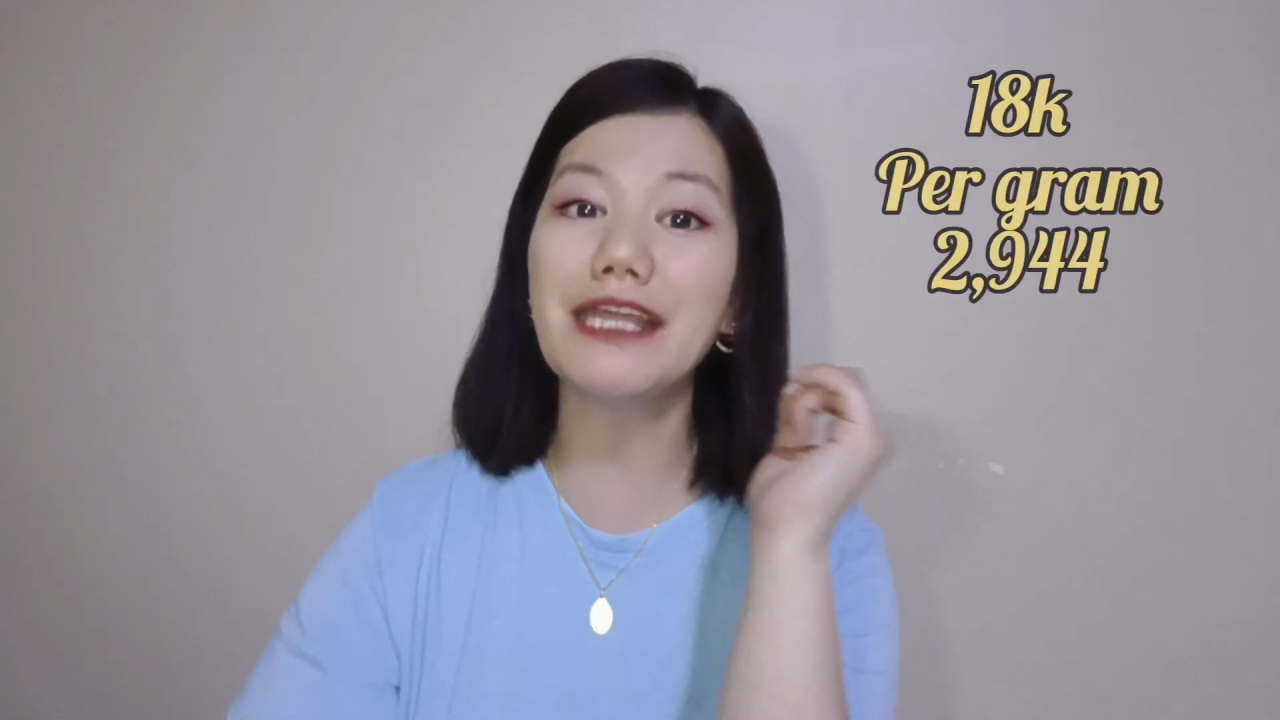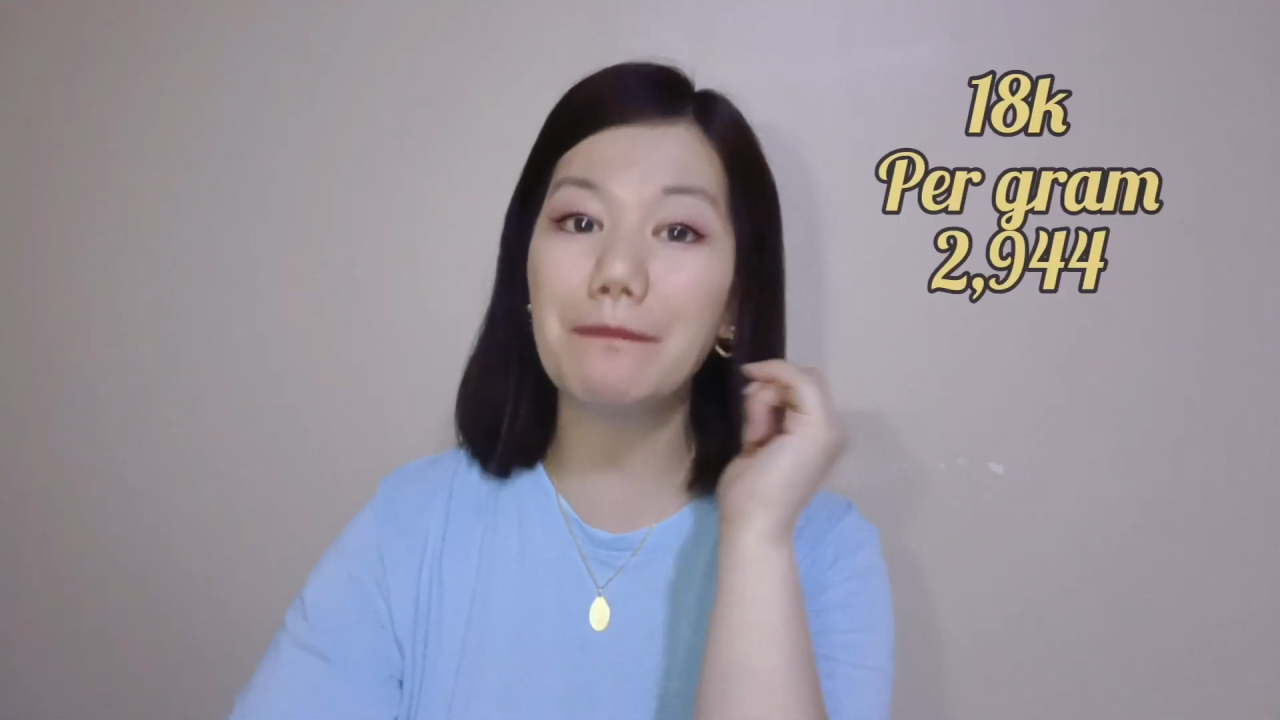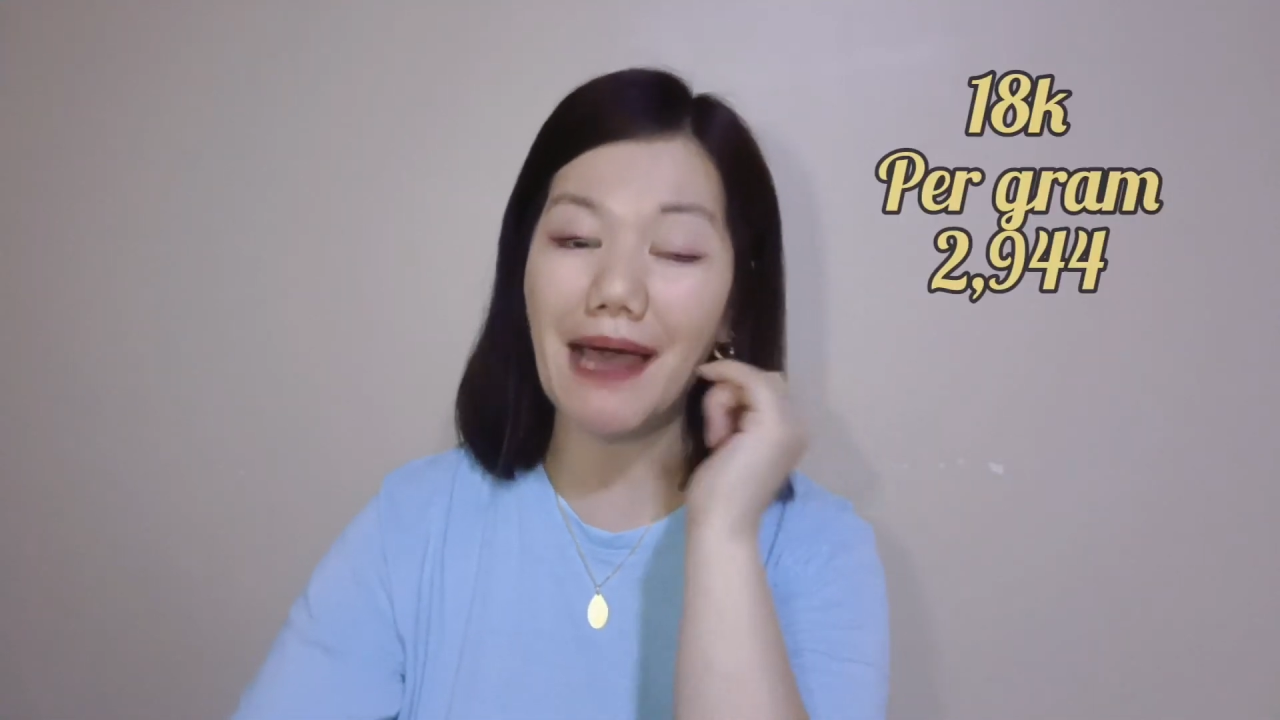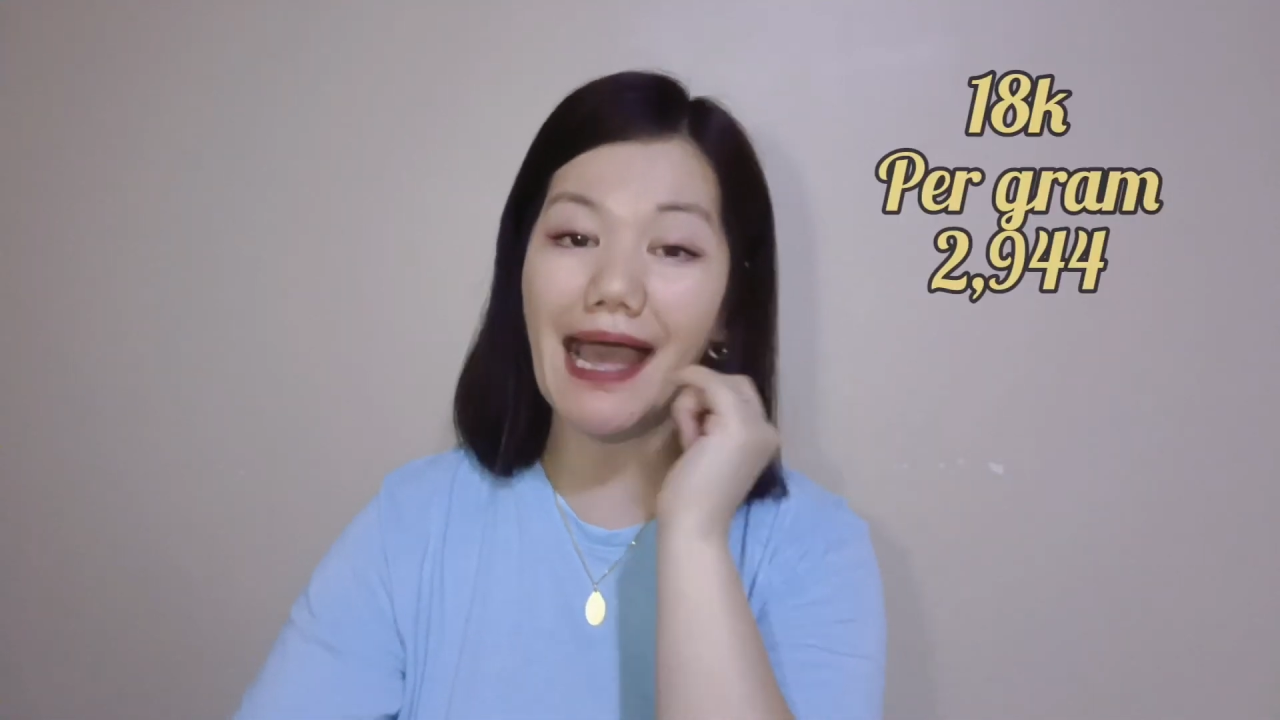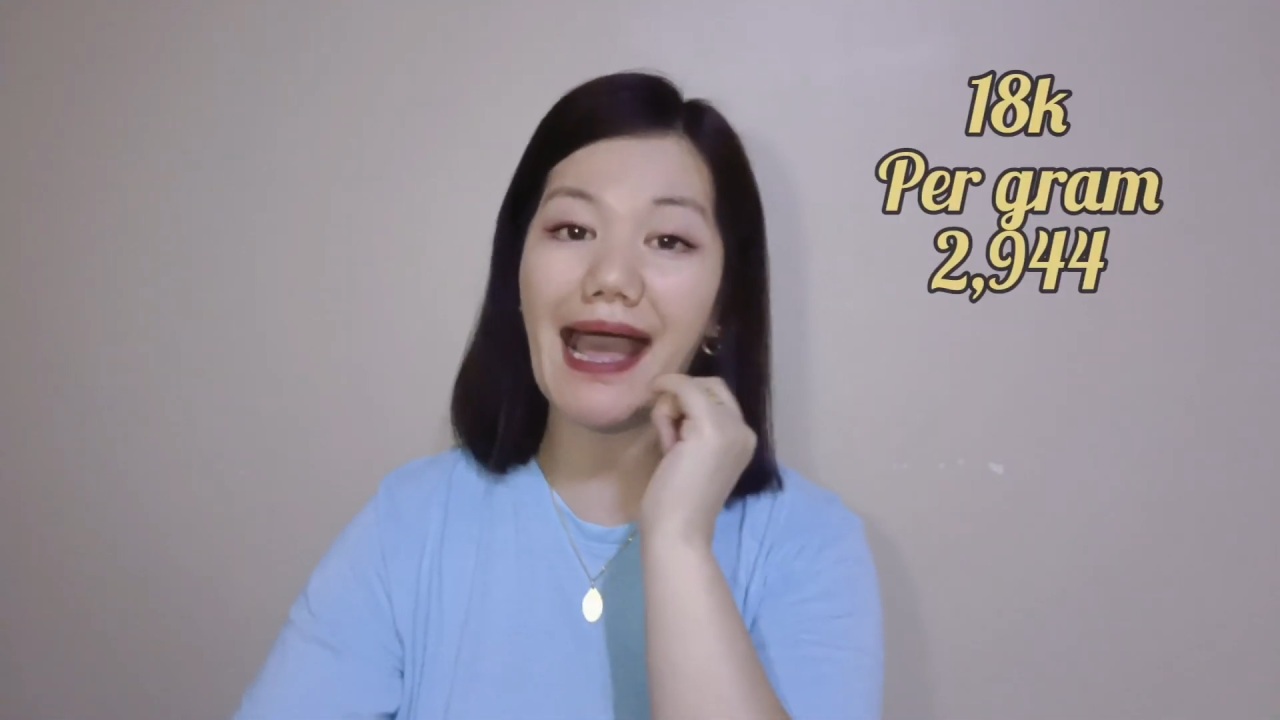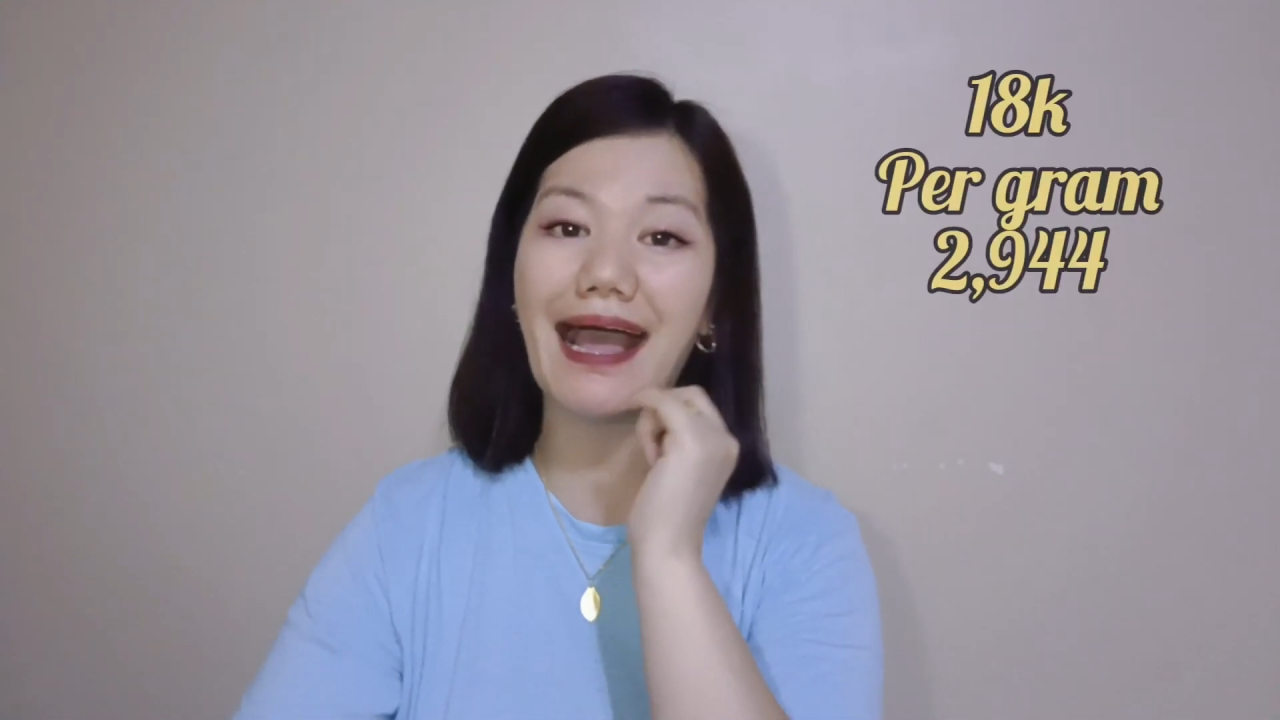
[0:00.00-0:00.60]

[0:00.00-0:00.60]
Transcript: diba?